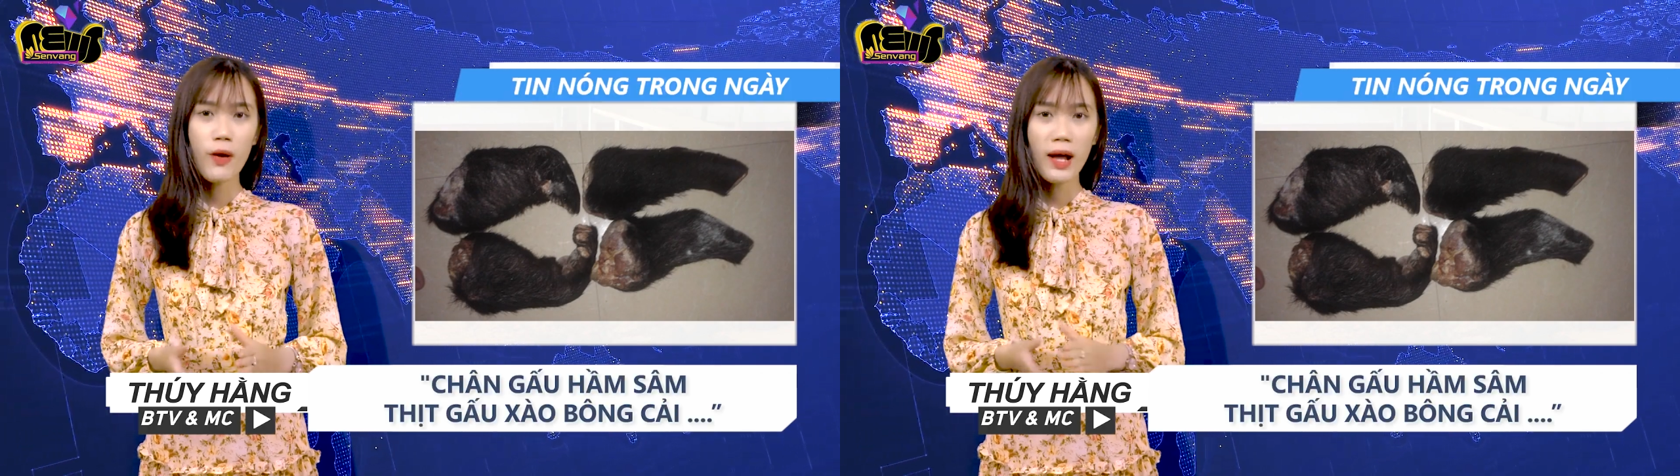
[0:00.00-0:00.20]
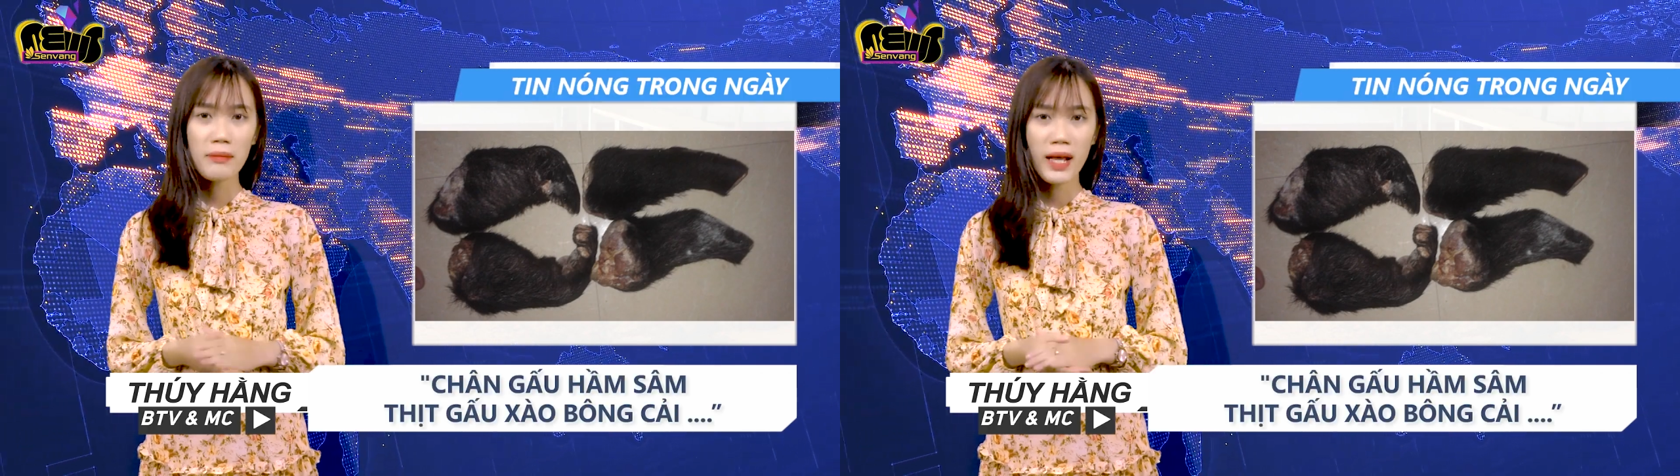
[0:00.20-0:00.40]

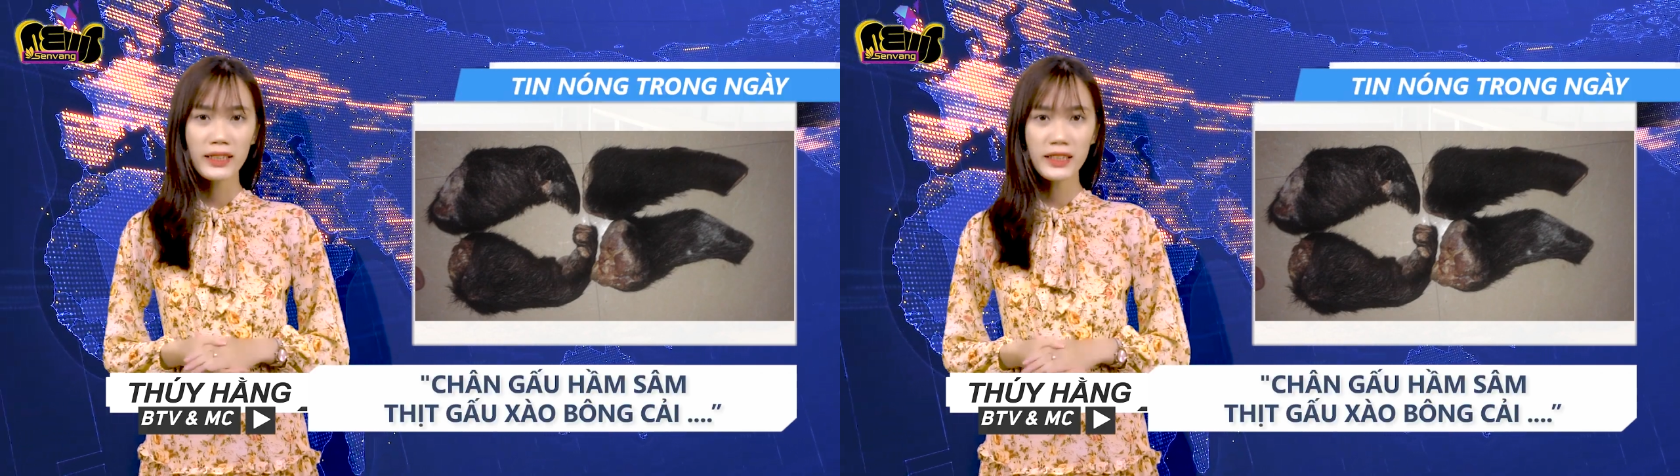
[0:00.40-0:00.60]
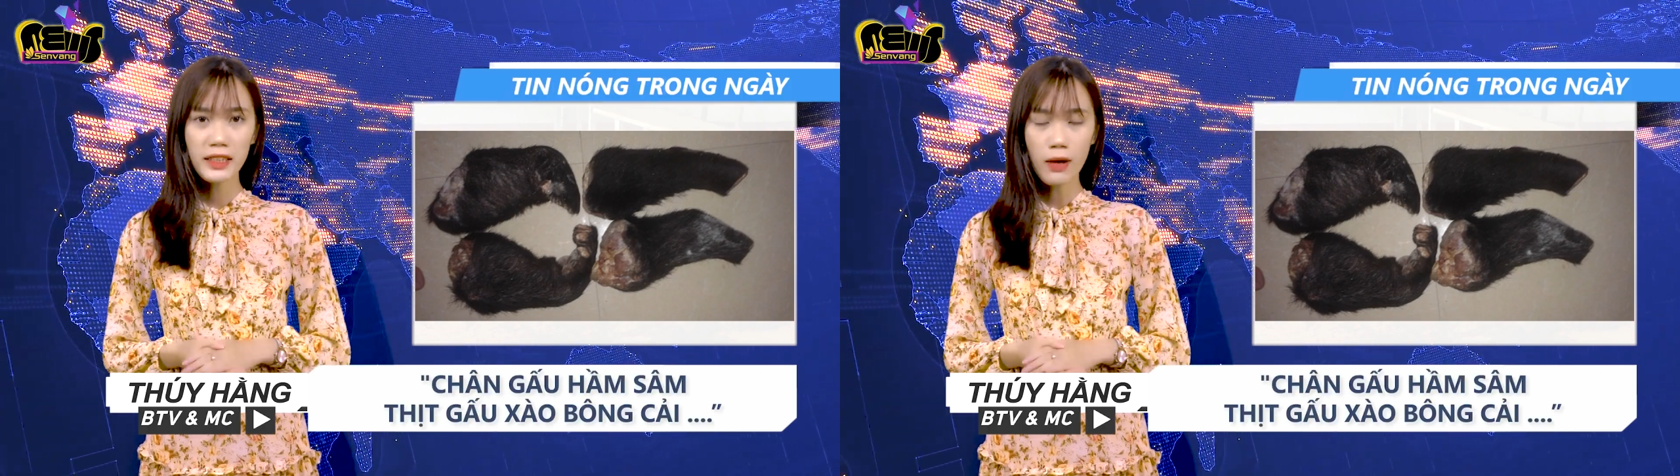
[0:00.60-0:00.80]
ăn
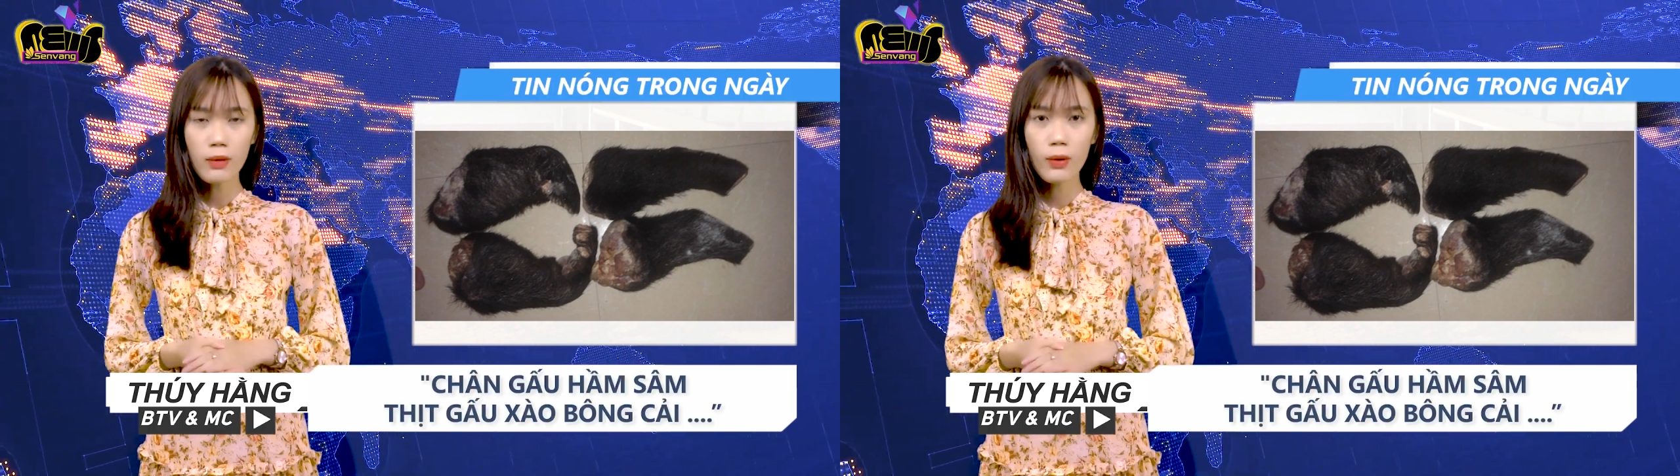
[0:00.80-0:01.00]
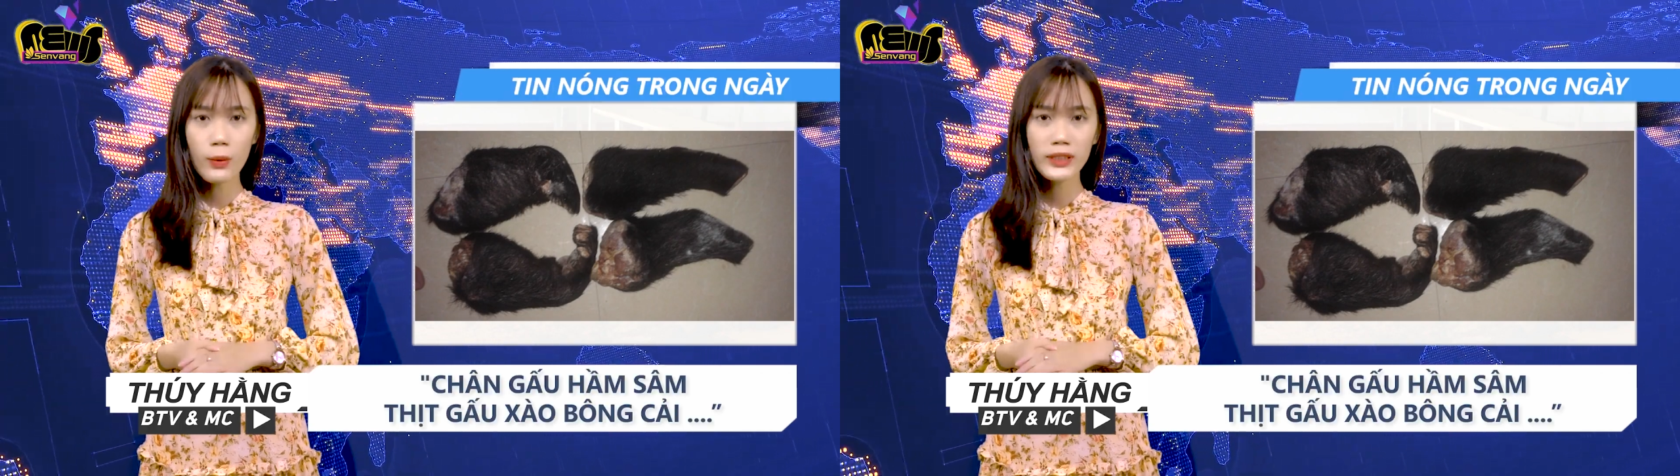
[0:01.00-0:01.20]
bàn chân
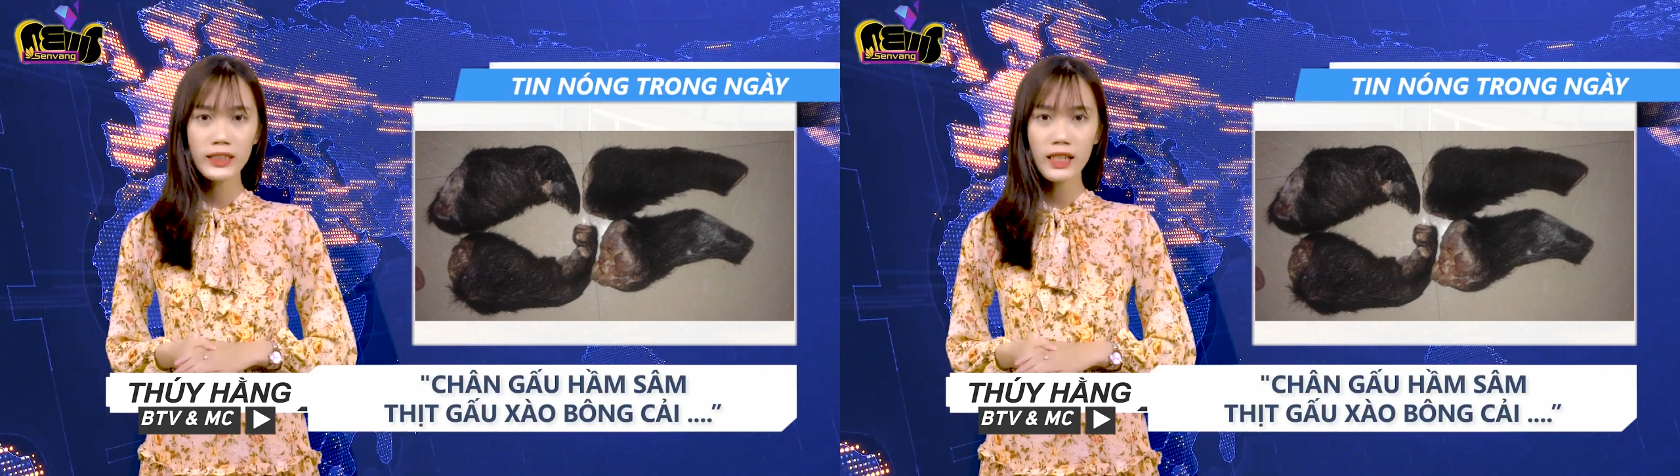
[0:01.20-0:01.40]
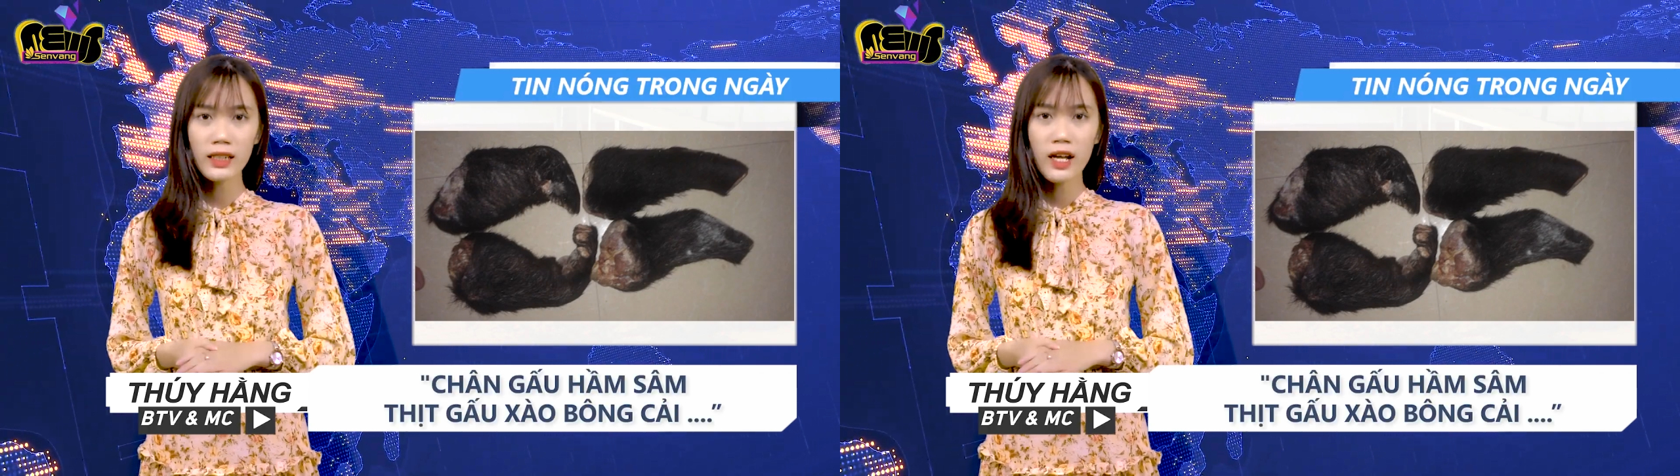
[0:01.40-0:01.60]
gấu của Quỳnh
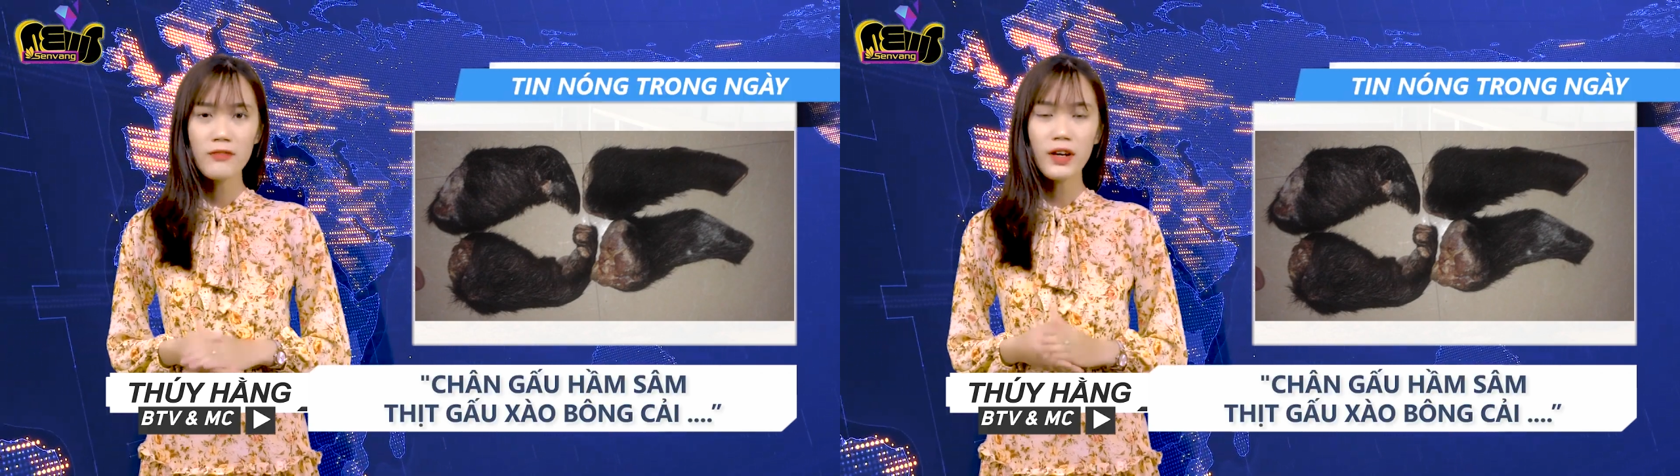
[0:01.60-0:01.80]
Trần